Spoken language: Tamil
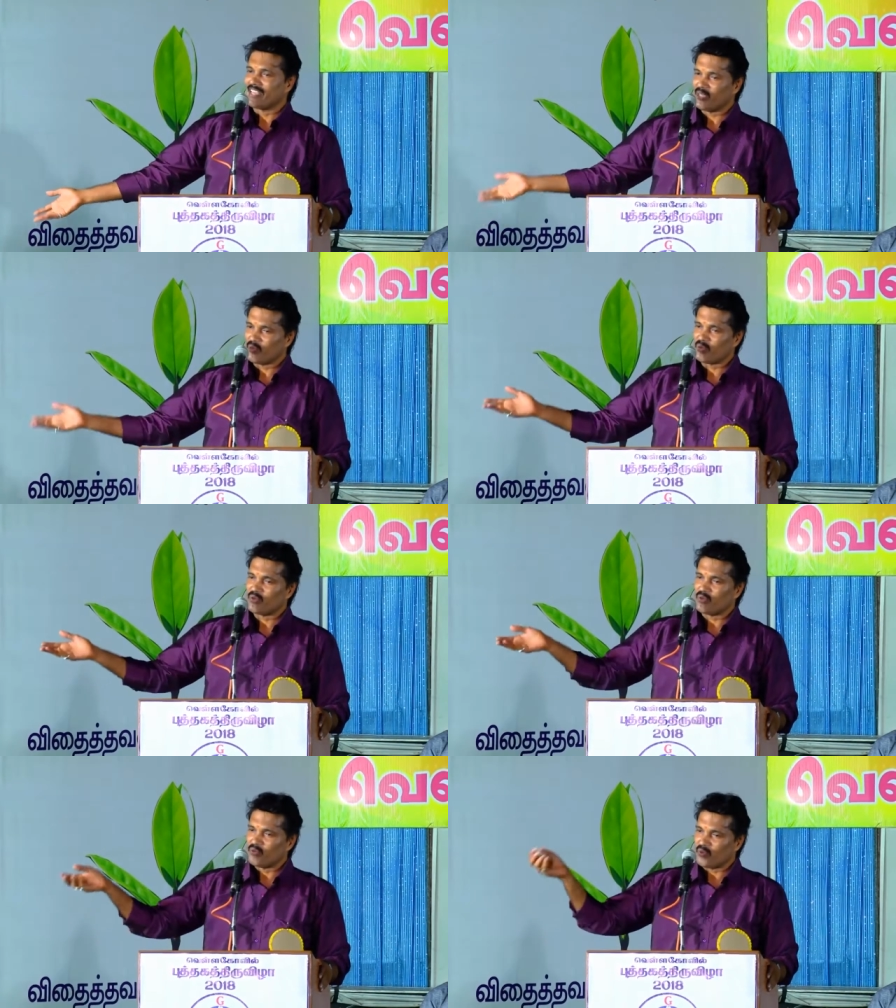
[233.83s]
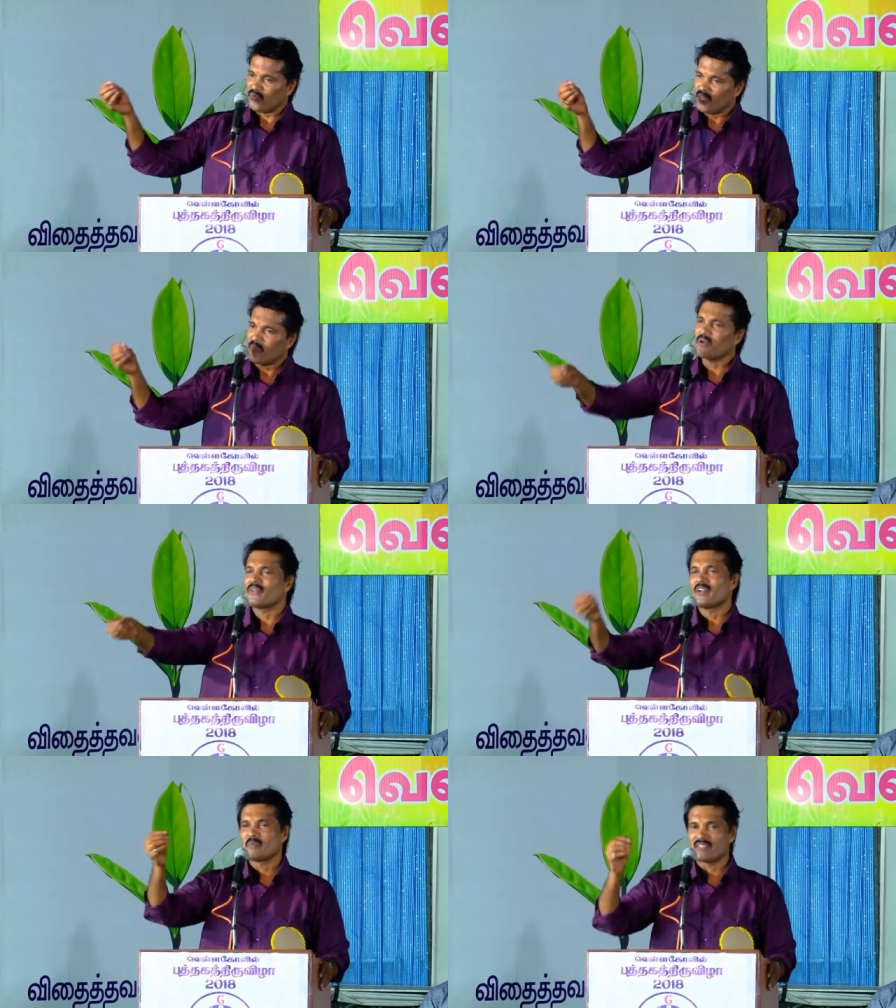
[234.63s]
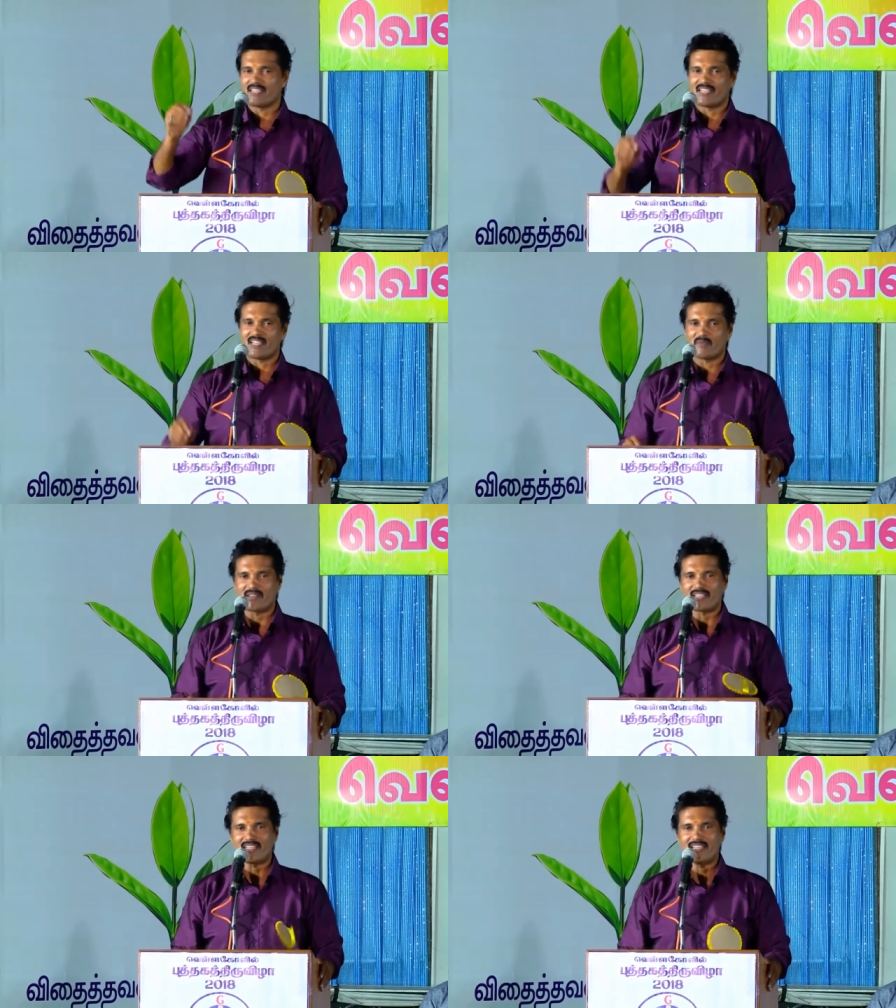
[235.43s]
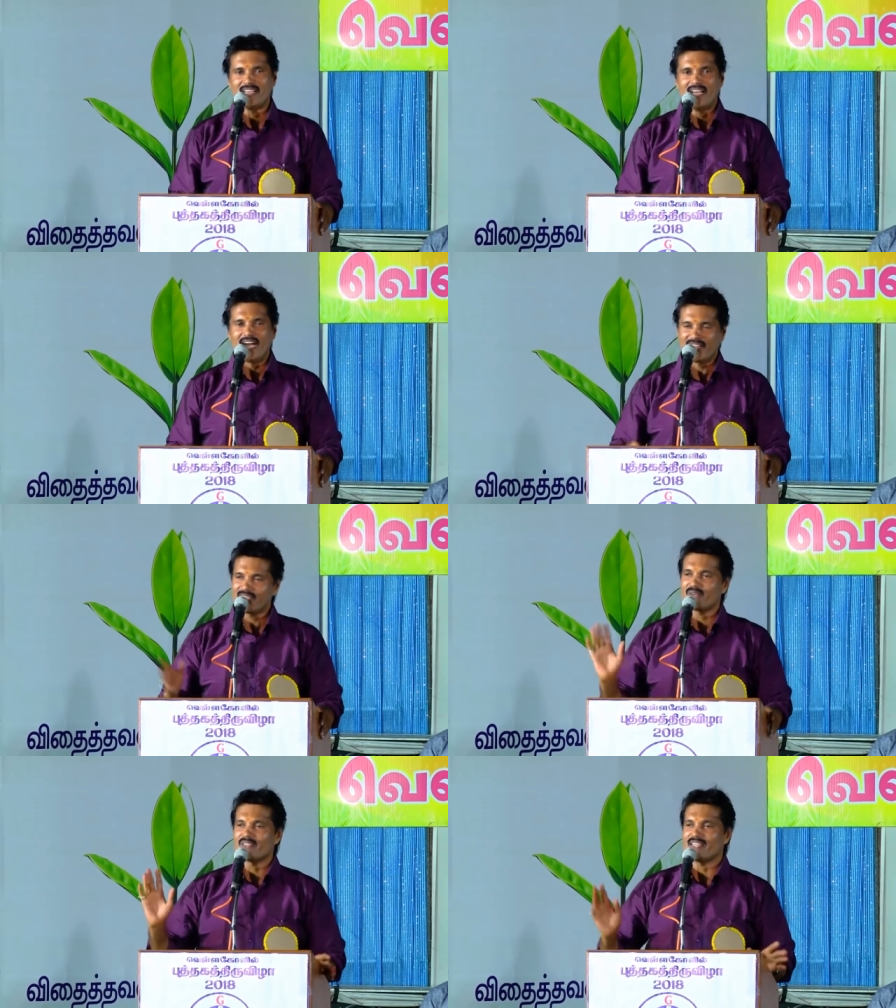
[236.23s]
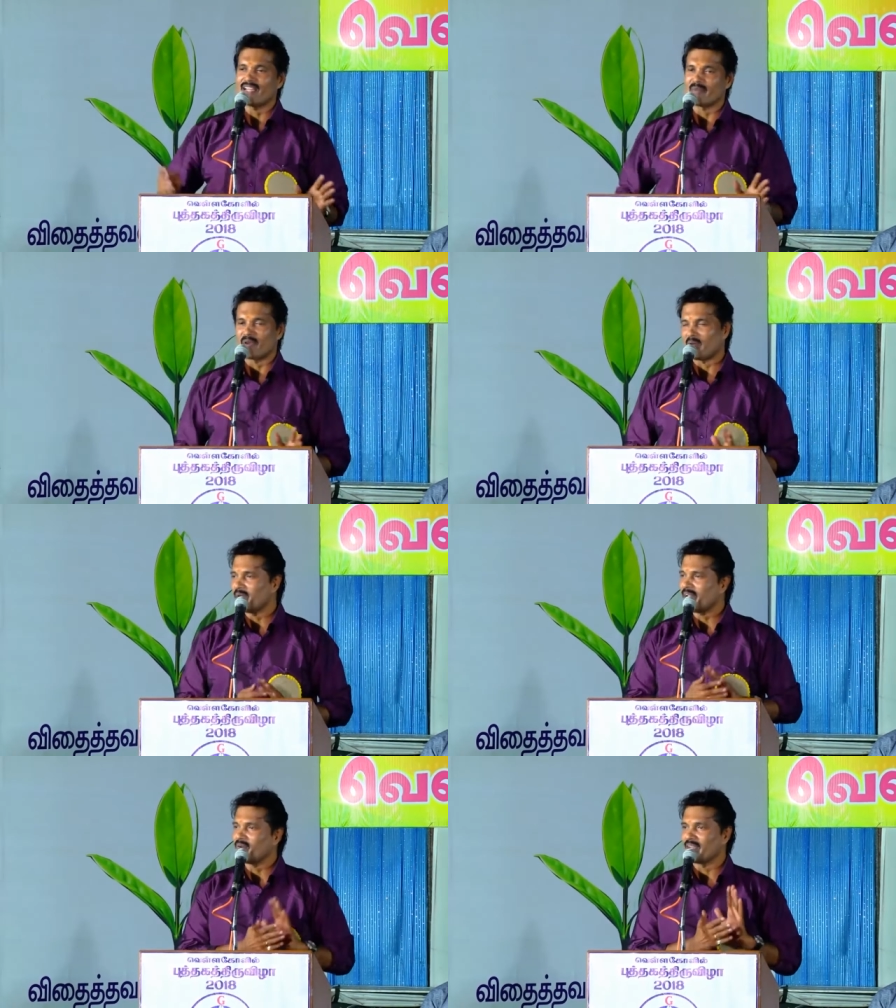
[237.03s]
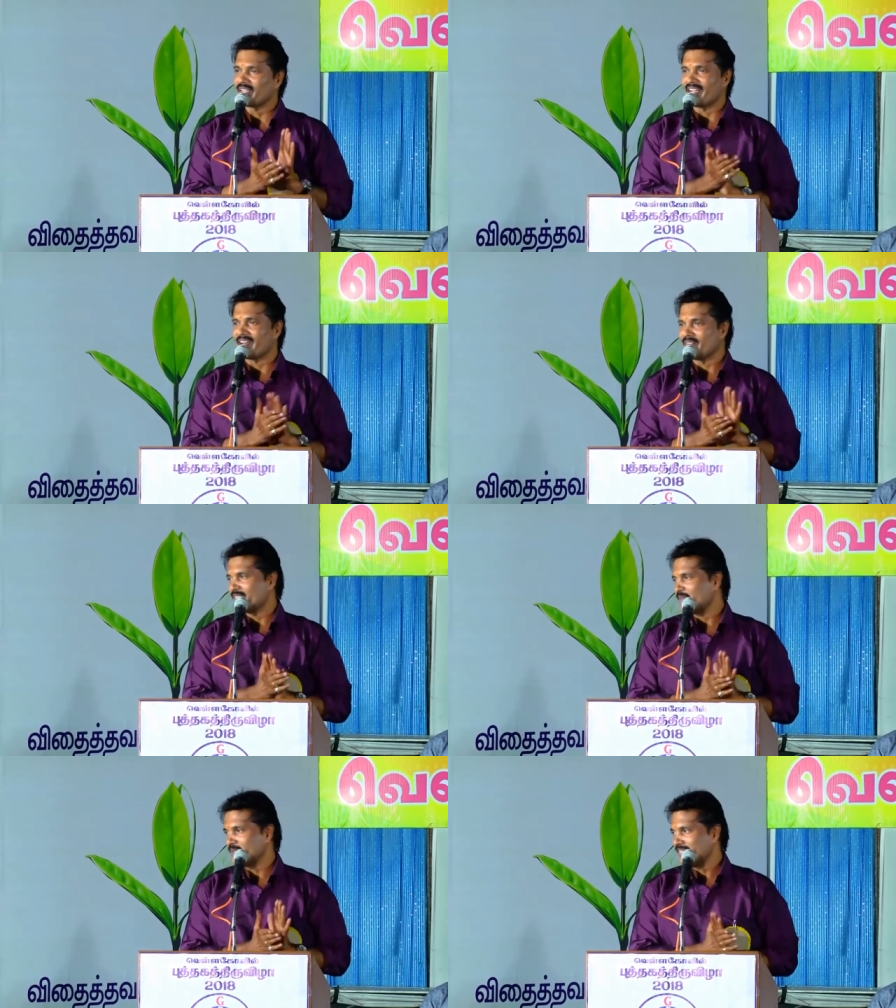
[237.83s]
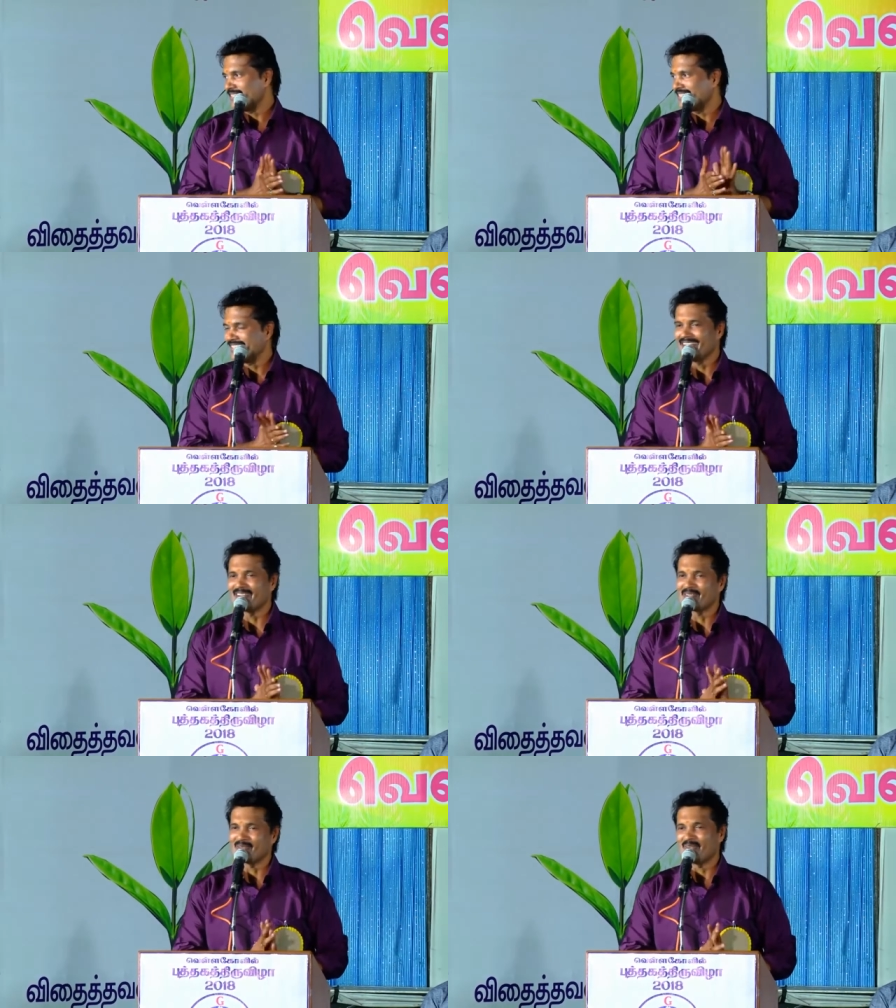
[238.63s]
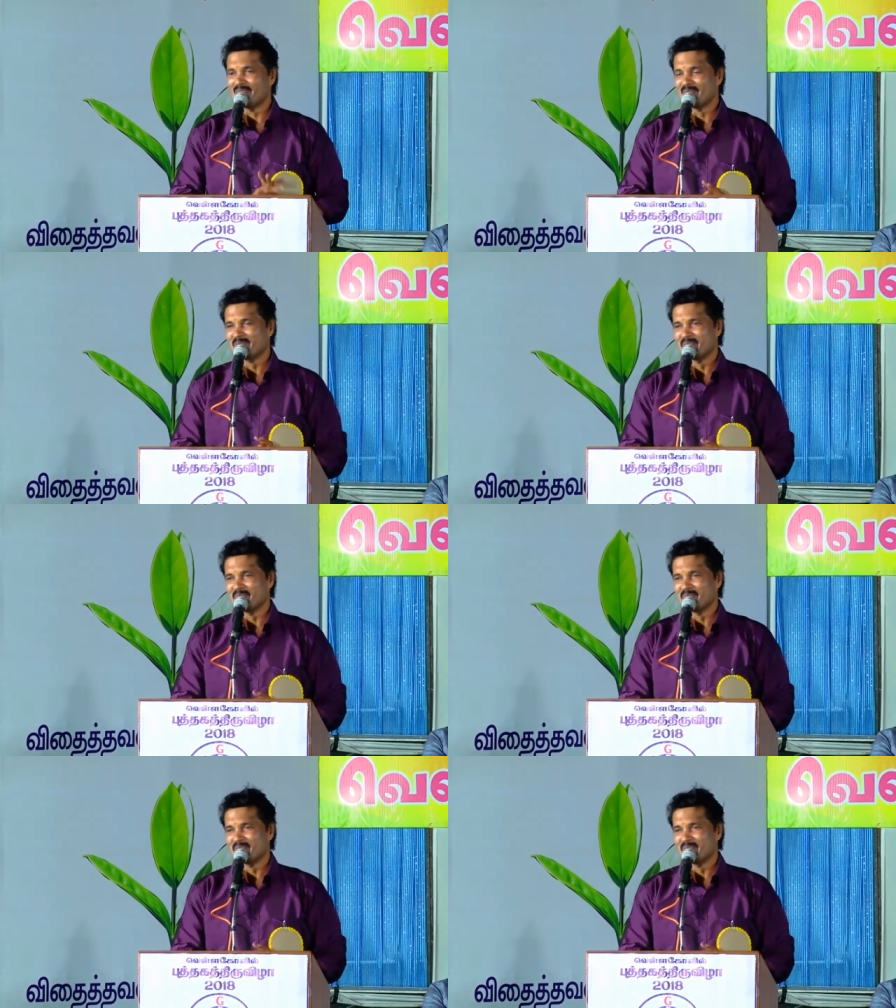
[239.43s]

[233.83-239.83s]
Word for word: இங்கே ஒரு ஒரு விழிப்புணர்வு ஏற்படுத்தியிருக்காங்க பாருங்கள் அதுக்கு வந்து நான் மனமாற அவங்களுக்கு நான் வந்து ஒரு நன்றி சொல்லணும்